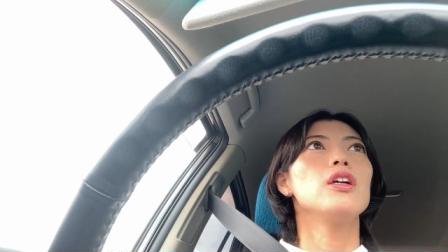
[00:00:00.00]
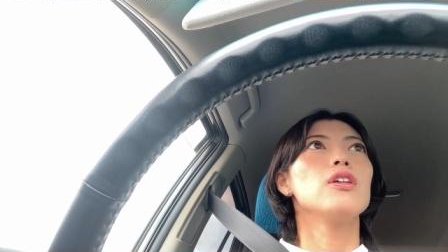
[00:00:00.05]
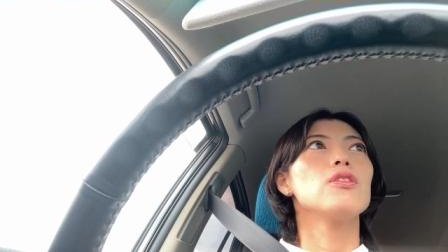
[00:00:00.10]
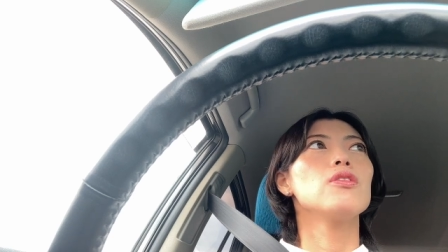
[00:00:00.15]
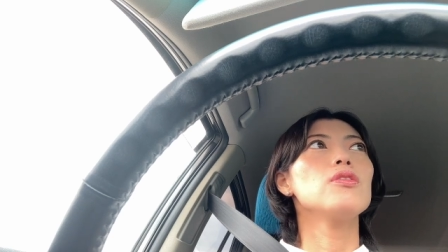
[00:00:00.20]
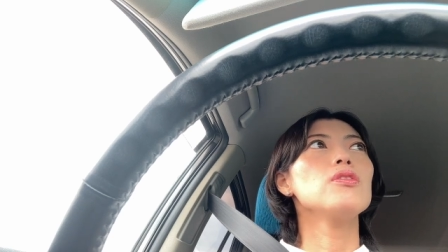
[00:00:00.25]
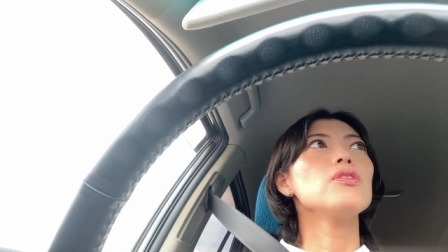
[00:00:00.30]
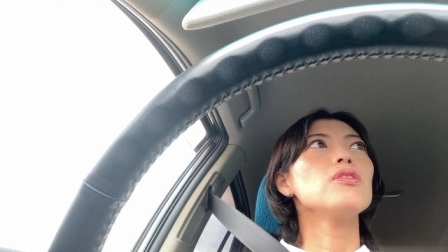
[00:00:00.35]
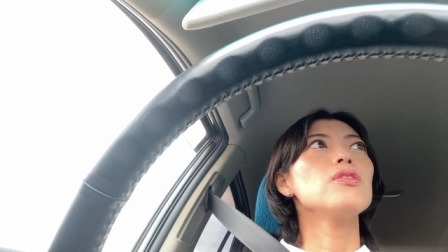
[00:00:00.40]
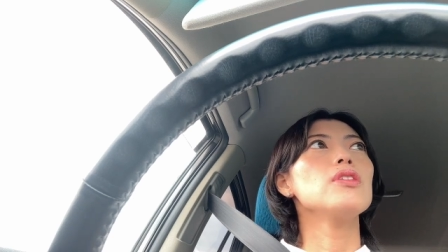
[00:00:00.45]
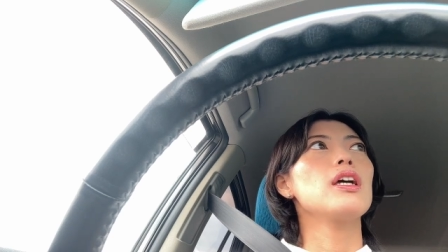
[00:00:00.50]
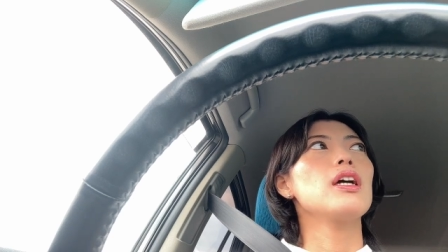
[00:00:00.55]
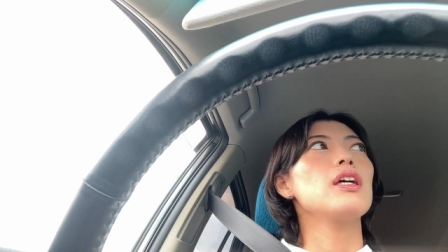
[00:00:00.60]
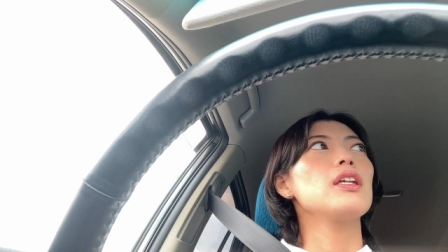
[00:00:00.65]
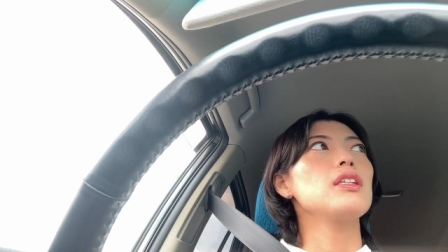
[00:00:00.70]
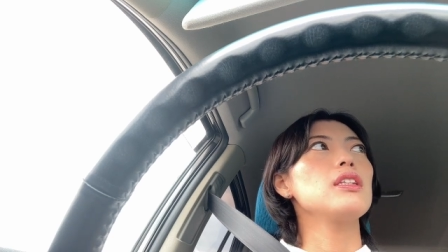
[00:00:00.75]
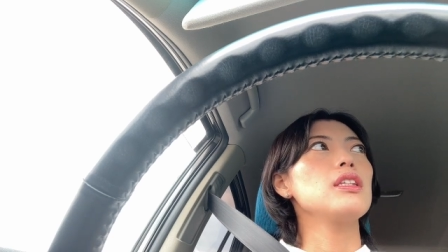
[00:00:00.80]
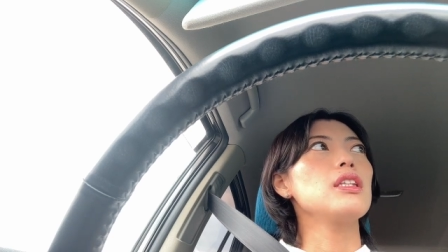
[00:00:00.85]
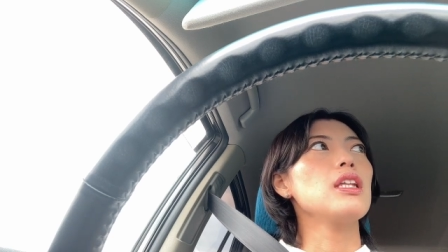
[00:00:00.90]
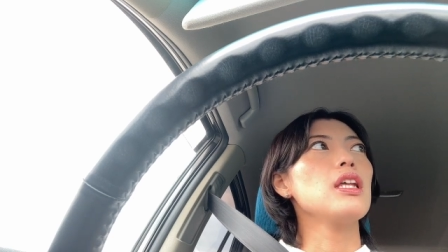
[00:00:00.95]
コロナ
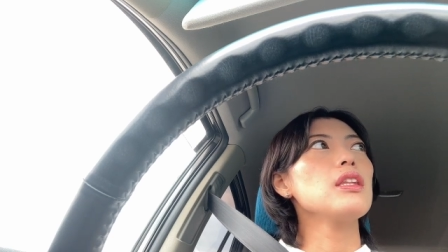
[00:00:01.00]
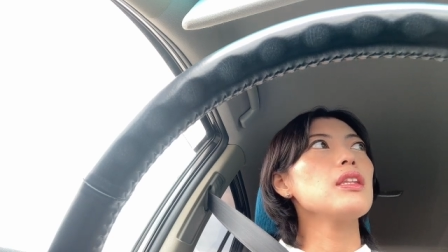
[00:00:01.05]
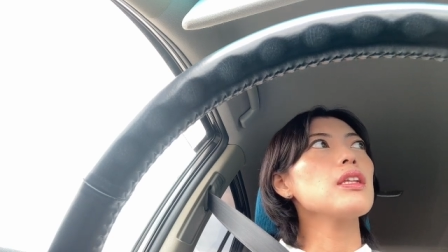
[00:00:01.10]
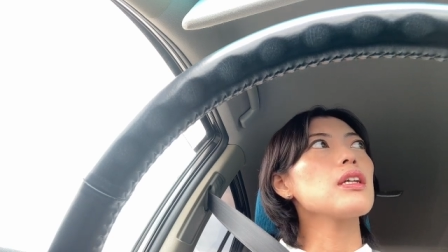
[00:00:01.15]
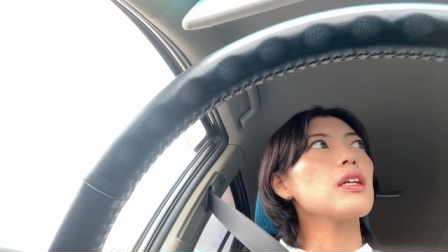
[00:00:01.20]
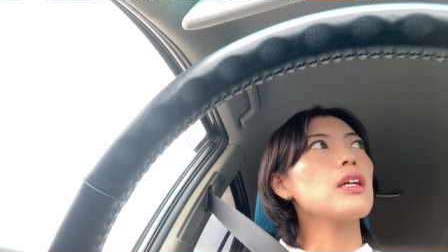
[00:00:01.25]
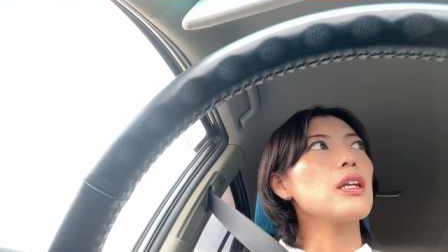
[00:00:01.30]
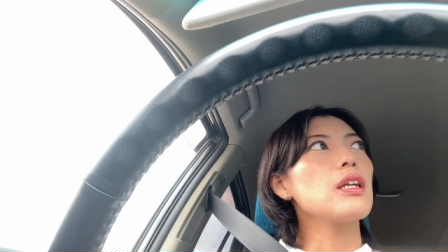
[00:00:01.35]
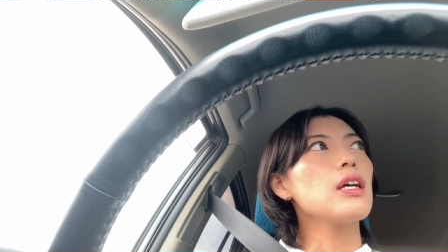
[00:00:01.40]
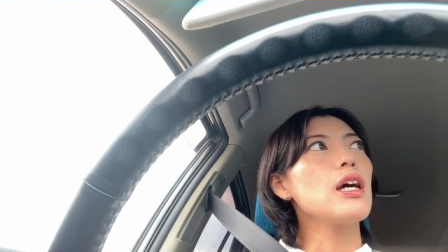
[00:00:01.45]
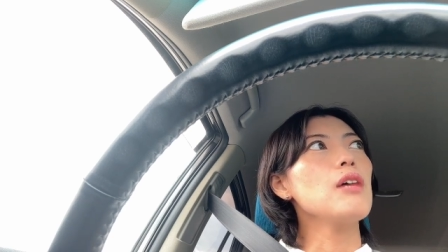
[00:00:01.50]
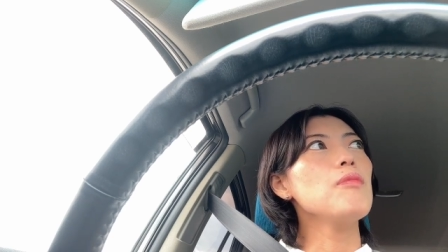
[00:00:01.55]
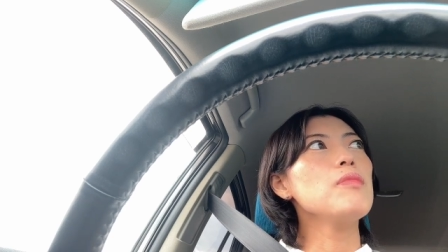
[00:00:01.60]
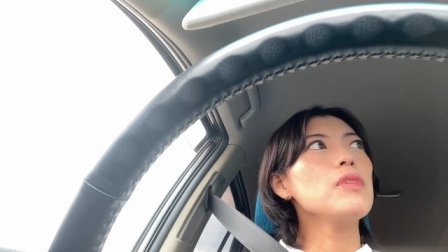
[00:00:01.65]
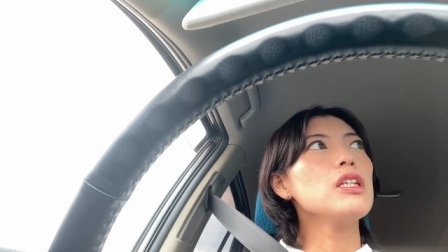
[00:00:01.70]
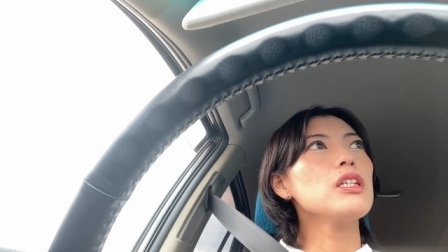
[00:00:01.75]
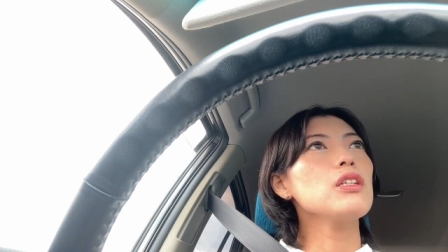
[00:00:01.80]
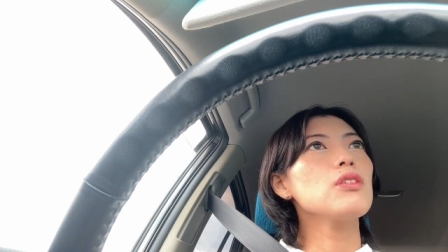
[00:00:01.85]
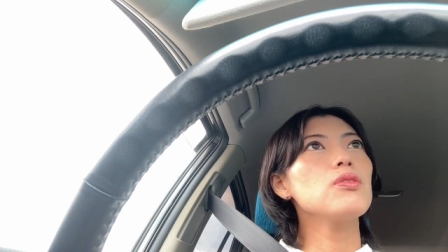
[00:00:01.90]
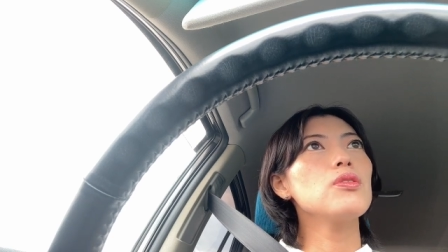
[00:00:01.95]
になってからあん
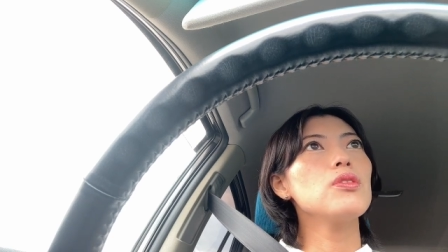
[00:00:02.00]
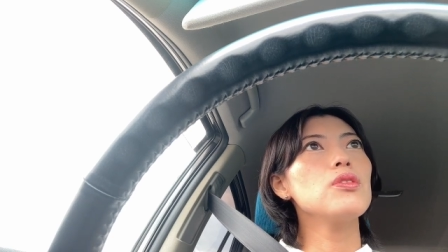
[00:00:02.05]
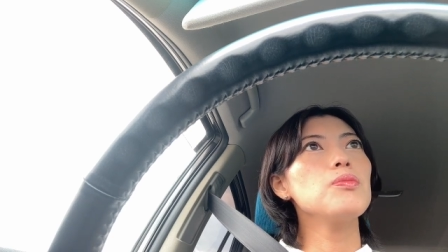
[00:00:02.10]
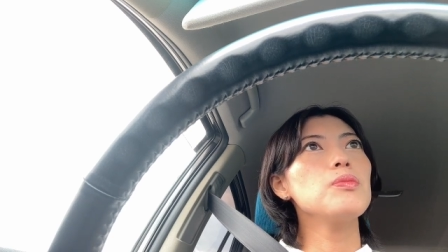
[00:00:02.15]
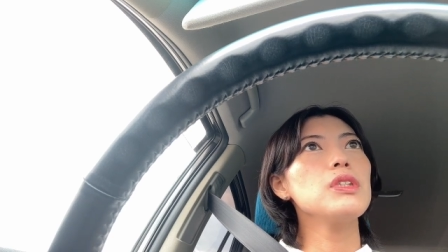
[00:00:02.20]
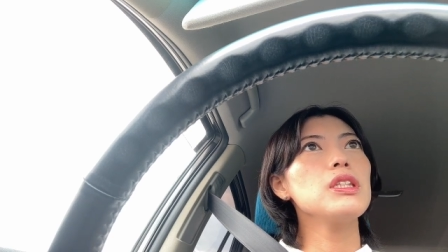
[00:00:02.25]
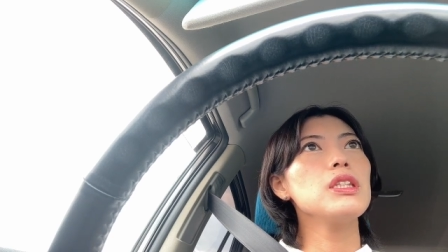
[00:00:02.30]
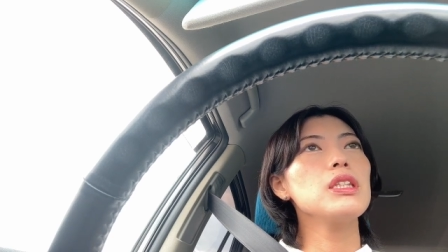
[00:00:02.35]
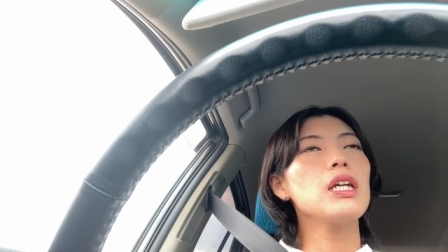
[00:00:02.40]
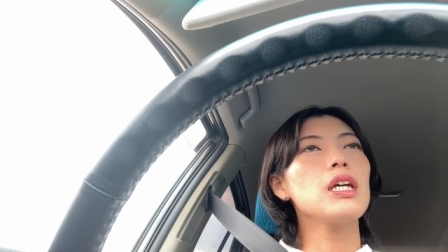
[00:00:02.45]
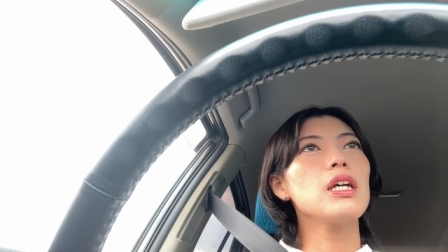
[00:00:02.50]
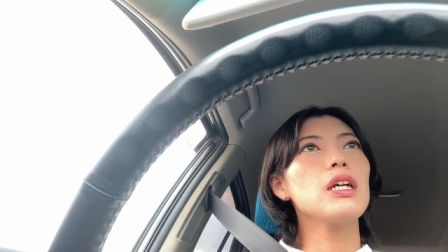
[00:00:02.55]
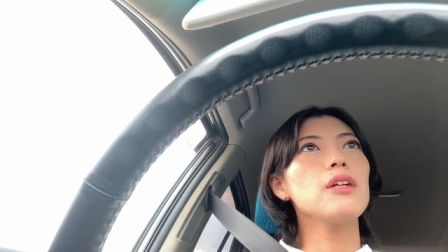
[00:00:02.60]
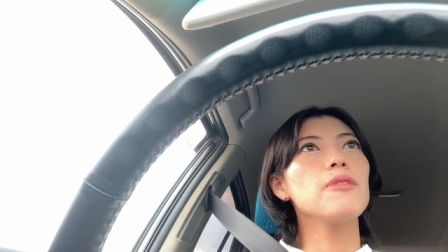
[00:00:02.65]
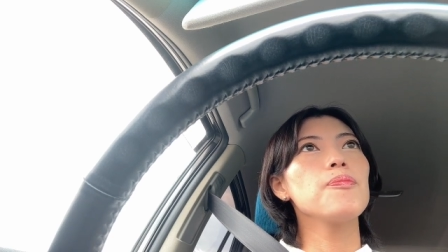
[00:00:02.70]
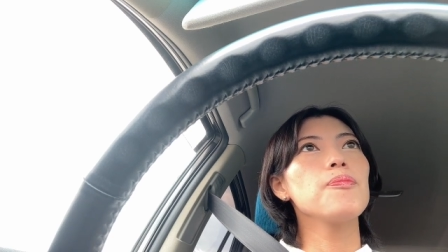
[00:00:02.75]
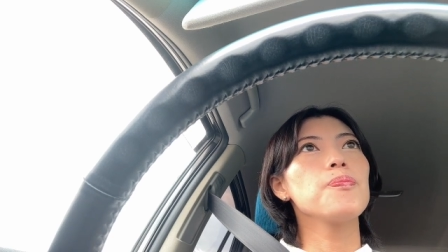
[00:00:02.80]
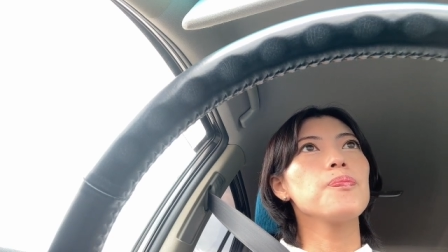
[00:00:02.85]
まりこうみんな